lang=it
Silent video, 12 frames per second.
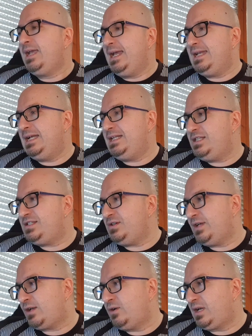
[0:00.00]
e
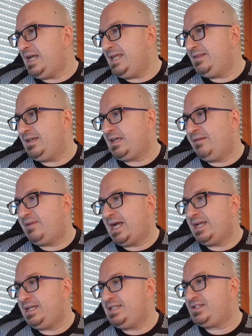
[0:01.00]
nell'edizione corrente che avrà
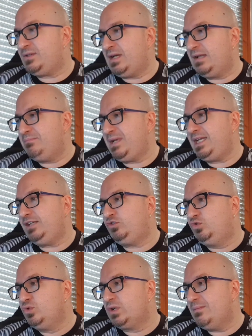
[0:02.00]
inizio dal mini
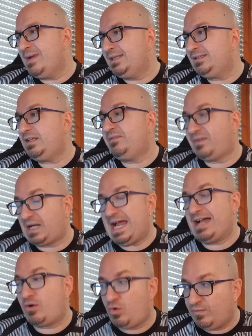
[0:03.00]
tournament di
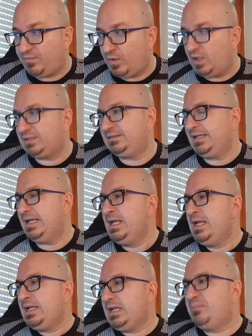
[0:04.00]
Francoforte
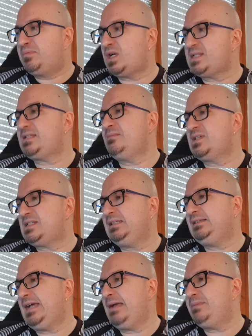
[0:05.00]
il prossimo
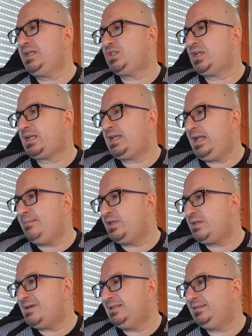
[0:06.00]
settembre cercheremo
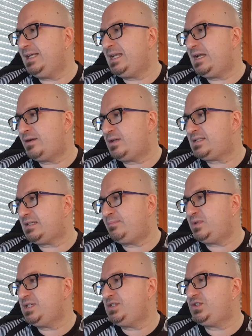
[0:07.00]
di mantenere la nostra
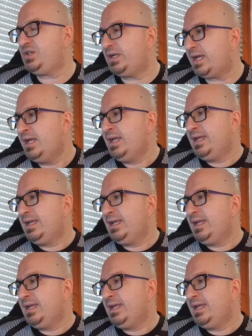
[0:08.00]
posizione